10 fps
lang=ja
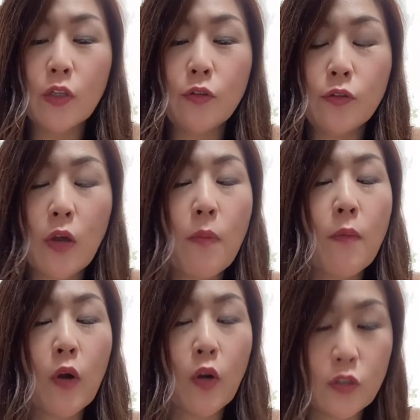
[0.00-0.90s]
太も
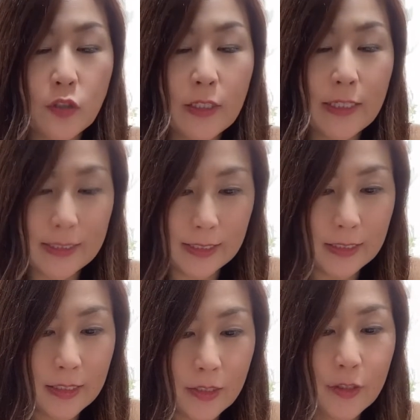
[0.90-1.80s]
も
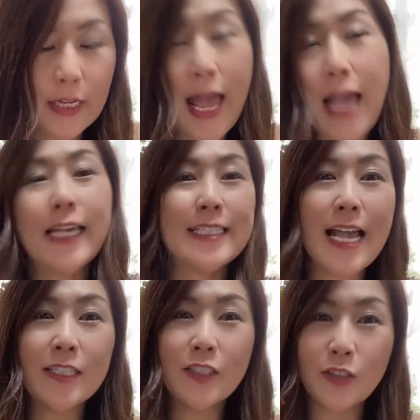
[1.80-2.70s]
51くらはぎ
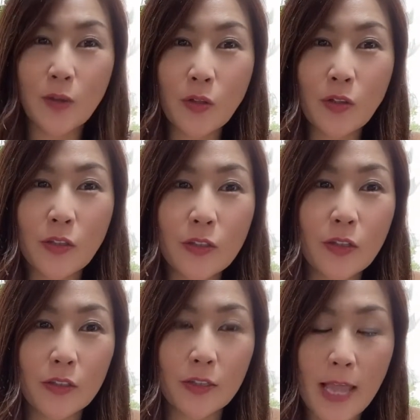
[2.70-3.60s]
35という
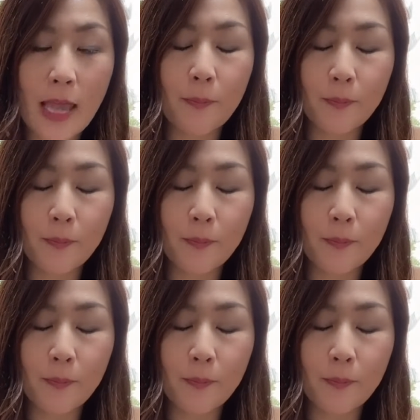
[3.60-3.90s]
ことで、